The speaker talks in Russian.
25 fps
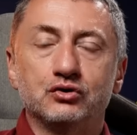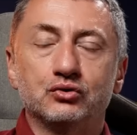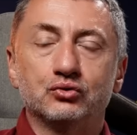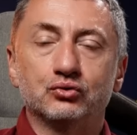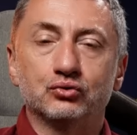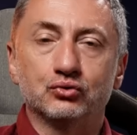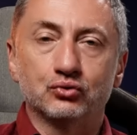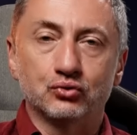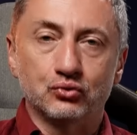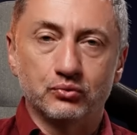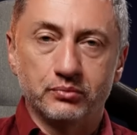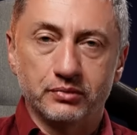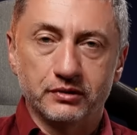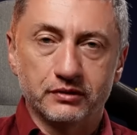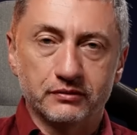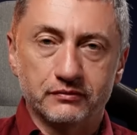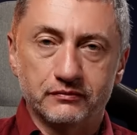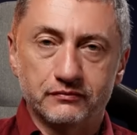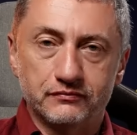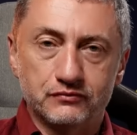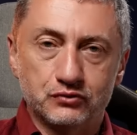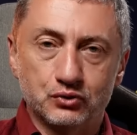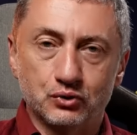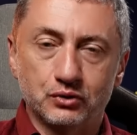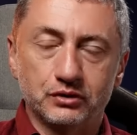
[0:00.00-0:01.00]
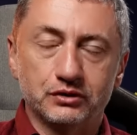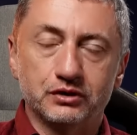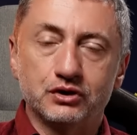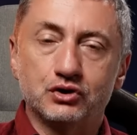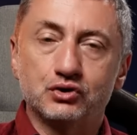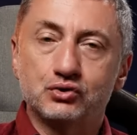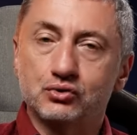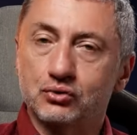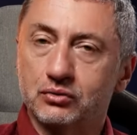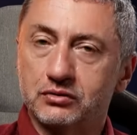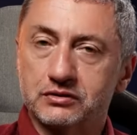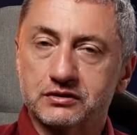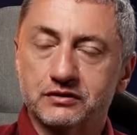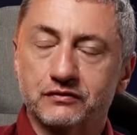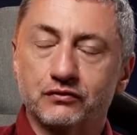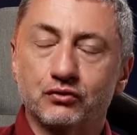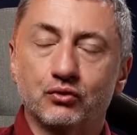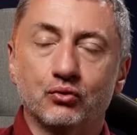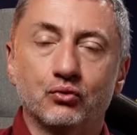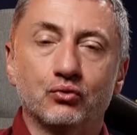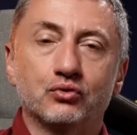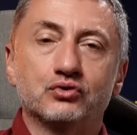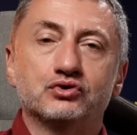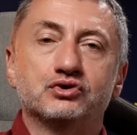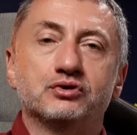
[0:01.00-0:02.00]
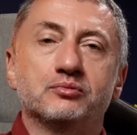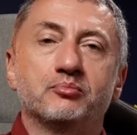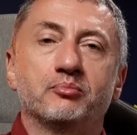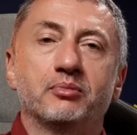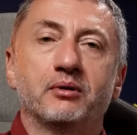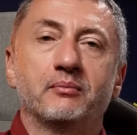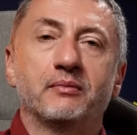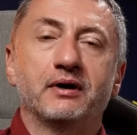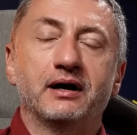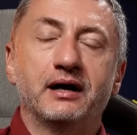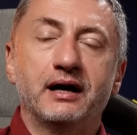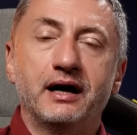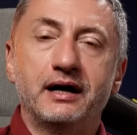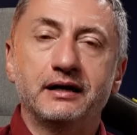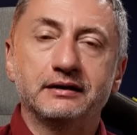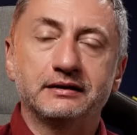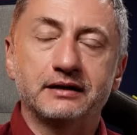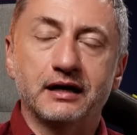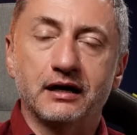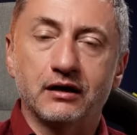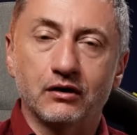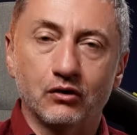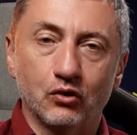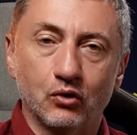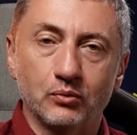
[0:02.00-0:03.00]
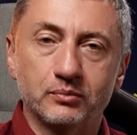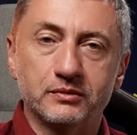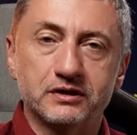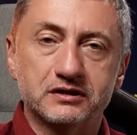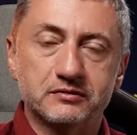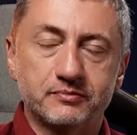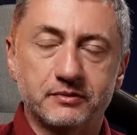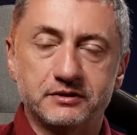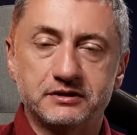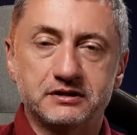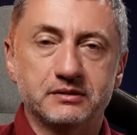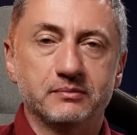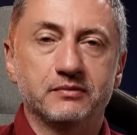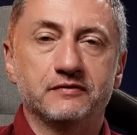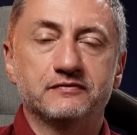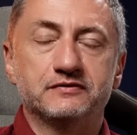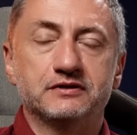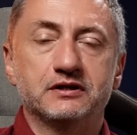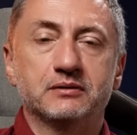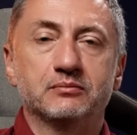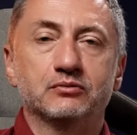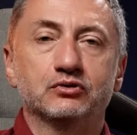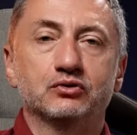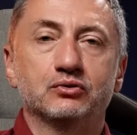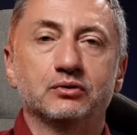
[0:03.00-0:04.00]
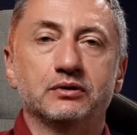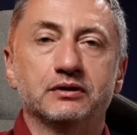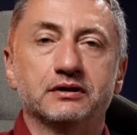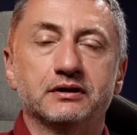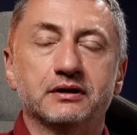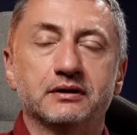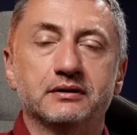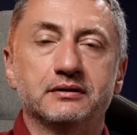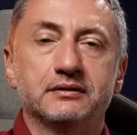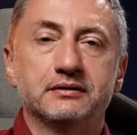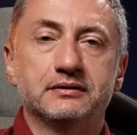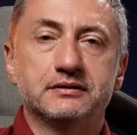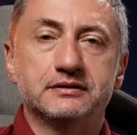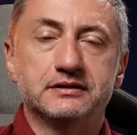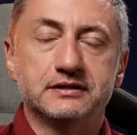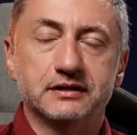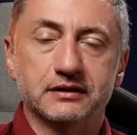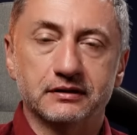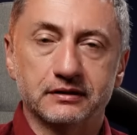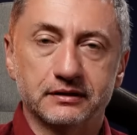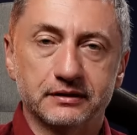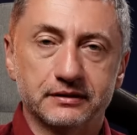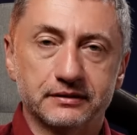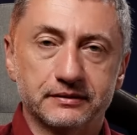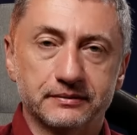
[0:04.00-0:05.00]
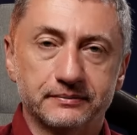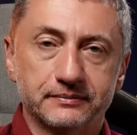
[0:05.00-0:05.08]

YouTube. Все это, еще раз говорю, очень помогает. И огромное спасибо всем, кто это делает.